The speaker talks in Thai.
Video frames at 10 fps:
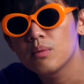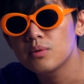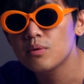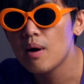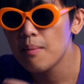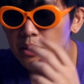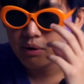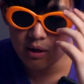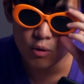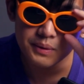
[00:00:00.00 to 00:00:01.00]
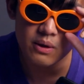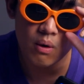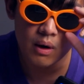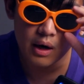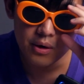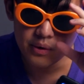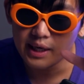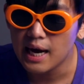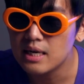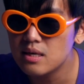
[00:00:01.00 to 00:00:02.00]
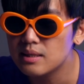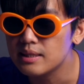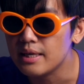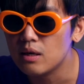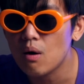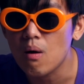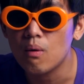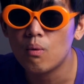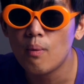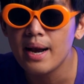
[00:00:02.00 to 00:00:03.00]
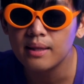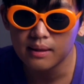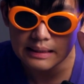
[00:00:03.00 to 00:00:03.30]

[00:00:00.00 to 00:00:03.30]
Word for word: ผมรู้สึกว่ามันอยู่ที่รูปทรงแล้วก็อยู่ที่การเลือกสีของแว่น